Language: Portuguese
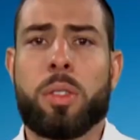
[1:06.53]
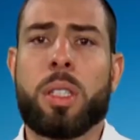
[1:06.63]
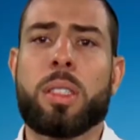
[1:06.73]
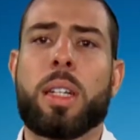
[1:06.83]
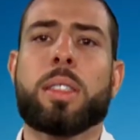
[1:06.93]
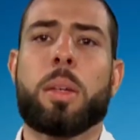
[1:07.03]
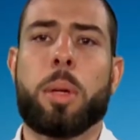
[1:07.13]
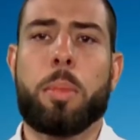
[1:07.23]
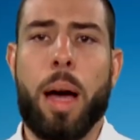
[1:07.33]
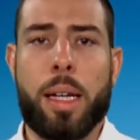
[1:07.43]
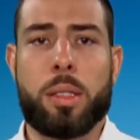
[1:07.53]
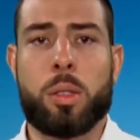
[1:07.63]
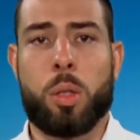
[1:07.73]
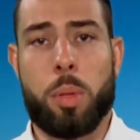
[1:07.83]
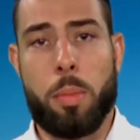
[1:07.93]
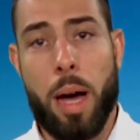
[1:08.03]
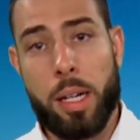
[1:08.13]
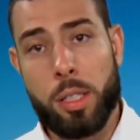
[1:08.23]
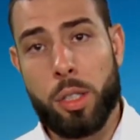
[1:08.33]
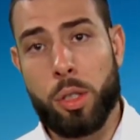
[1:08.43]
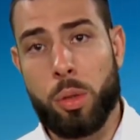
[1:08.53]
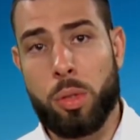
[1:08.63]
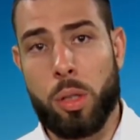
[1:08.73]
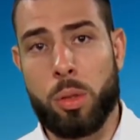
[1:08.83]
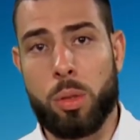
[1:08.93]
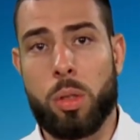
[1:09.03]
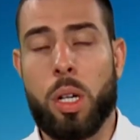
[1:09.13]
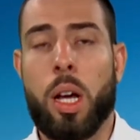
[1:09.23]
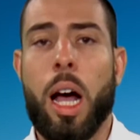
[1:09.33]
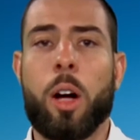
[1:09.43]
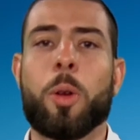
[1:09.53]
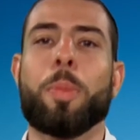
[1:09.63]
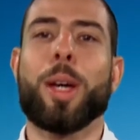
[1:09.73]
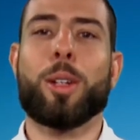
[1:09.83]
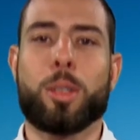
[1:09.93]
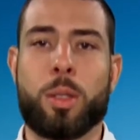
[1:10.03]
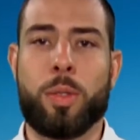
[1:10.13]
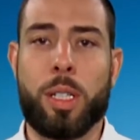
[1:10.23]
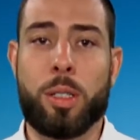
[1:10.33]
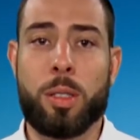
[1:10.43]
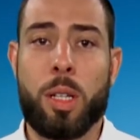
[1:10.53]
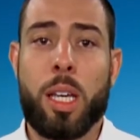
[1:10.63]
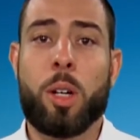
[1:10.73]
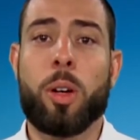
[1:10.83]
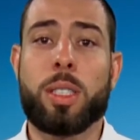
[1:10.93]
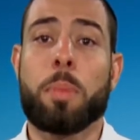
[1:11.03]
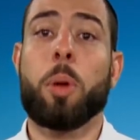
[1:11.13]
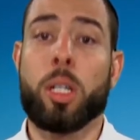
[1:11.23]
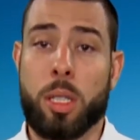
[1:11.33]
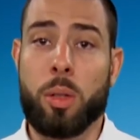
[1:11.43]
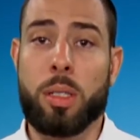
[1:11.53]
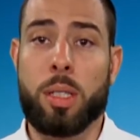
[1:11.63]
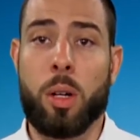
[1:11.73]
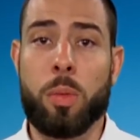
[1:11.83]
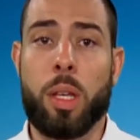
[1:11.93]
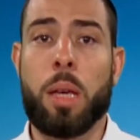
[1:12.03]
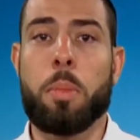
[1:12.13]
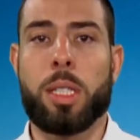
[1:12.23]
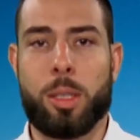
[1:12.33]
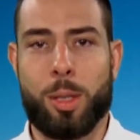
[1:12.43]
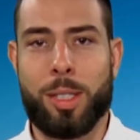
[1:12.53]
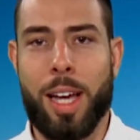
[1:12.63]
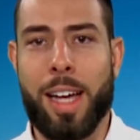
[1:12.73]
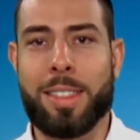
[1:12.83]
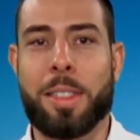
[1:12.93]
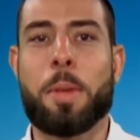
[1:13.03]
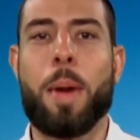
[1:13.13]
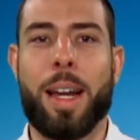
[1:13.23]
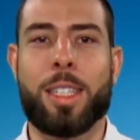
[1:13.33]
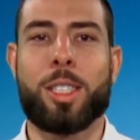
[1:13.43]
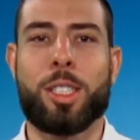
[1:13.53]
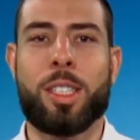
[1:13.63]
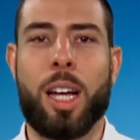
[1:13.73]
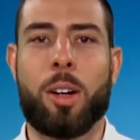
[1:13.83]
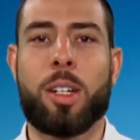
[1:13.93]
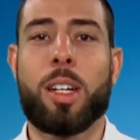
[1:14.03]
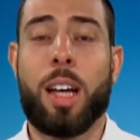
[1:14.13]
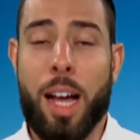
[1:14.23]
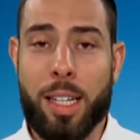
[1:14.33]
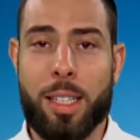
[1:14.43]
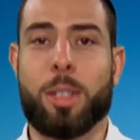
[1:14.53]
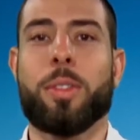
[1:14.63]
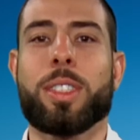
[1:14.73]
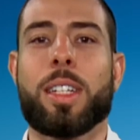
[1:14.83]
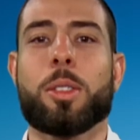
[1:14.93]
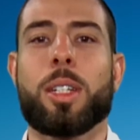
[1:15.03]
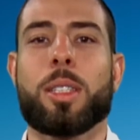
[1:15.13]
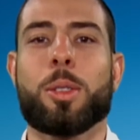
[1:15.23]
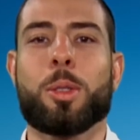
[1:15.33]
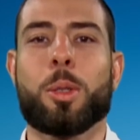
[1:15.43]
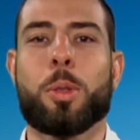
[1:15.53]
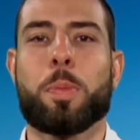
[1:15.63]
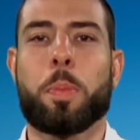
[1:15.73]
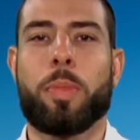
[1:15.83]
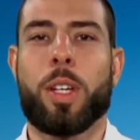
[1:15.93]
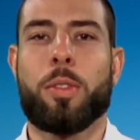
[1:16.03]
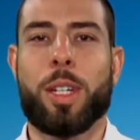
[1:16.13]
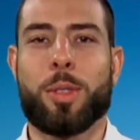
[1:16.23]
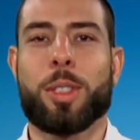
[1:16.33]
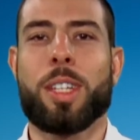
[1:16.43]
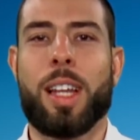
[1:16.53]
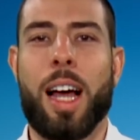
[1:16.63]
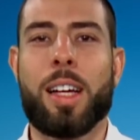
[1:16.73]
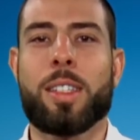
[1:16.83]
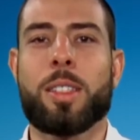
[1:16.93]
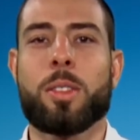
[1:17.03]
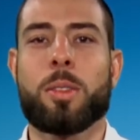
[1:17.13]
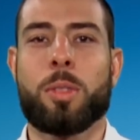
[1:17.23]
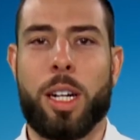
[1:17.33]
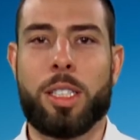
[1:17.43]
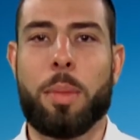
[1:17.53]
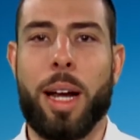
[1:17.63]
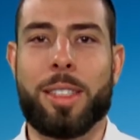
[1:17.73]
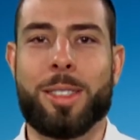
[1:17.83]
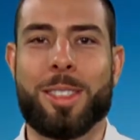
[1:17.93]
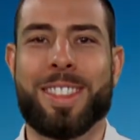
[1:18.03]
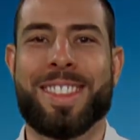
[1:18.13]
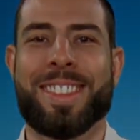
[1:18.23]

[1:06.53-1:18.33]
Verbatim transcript: Se você quiser saber mais sobre marketing de conteúdo, acompanhe nossos vídeos e conheça a pós-graduação em mídias sociais e marketing digital aqui da Universidade de São Caetano do Sul. Vejo você lá, um grande abraço!